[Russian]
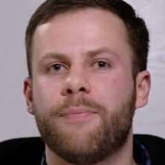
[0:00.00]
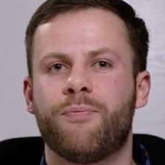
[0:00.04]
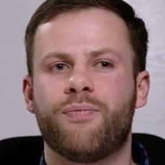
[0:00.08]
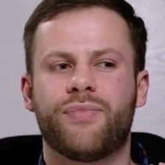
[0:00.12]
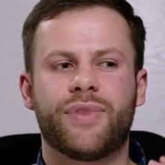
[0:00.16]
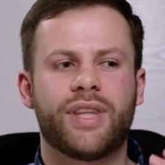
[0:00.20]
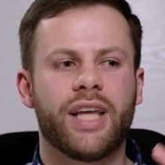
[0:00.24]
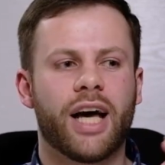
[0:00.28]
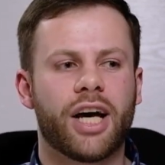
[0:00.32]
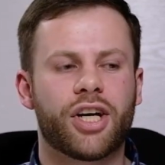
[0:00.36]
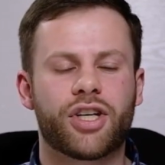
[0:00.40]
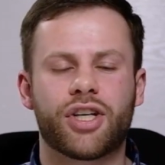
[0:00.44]

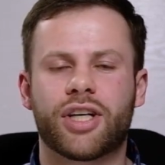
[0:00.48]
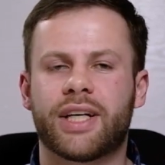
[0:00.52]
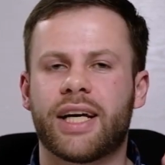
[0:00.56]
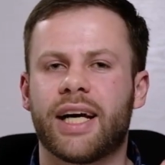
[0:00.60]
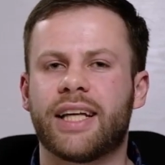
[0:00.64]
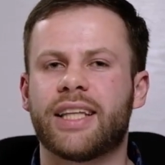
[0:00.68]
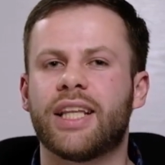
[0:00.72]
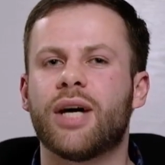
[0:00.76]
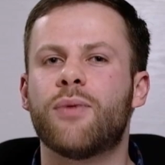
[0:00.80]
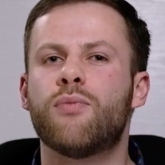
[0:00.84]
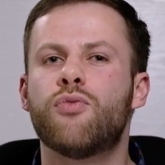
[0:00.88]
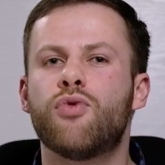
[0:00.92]
даже
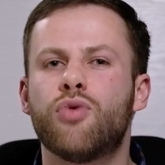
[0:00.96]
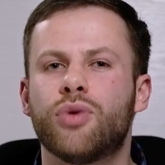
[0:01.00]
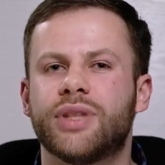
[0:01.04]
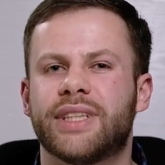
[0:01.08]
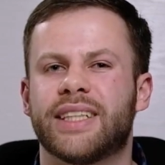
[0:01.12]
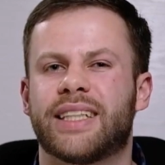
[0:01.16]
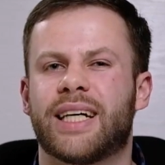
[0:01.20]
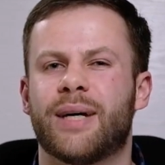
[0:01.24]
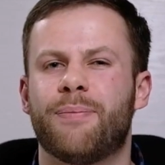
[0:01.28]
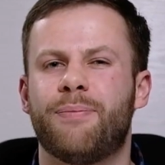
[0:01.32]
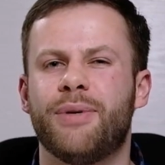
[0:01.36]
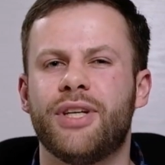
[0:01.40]
когда
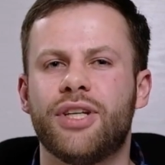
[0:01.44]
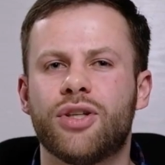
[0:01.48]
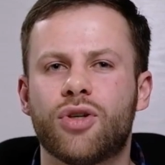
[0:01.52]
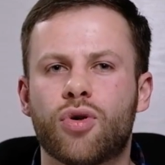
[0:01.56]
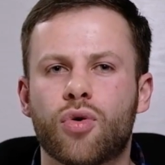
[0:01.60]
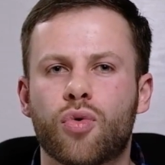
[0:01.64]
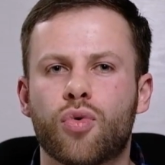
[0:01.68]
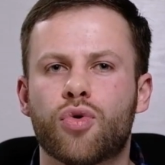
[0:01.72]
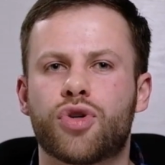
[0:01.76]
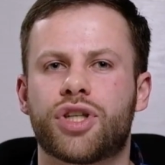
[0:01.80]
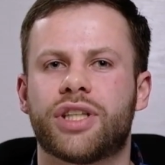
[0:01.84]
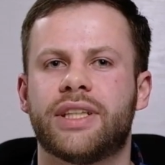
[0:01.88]
музыка
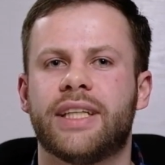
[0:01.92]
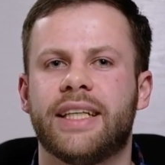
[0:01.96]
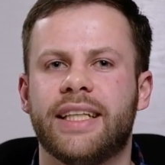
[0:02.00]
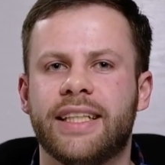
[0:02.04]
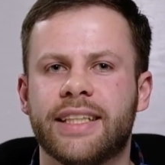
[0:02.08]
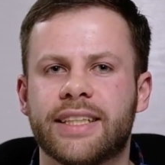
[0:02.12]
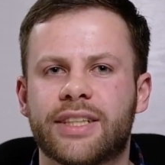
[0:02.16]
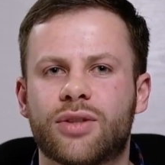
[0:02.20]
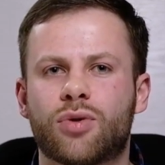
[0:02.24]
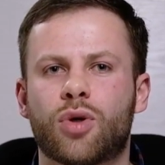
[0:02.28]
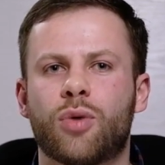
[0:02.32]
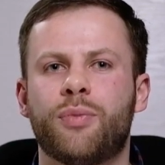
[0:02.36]
перегружена
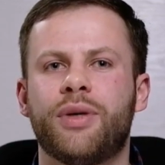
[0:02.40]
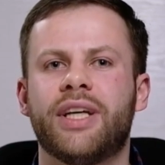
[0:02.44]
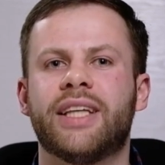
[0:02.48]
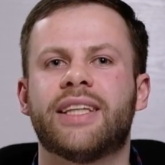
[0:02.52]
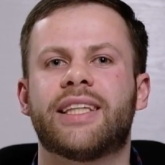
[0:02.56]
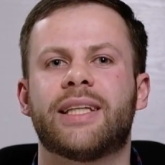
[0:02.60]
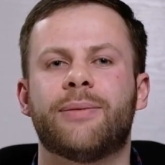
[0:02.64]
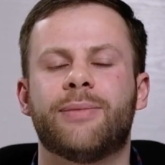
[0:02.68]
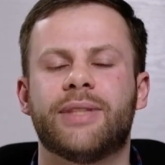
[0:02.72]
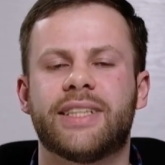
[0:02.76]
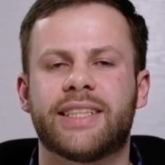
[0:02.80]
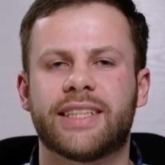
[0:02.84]
инструментами,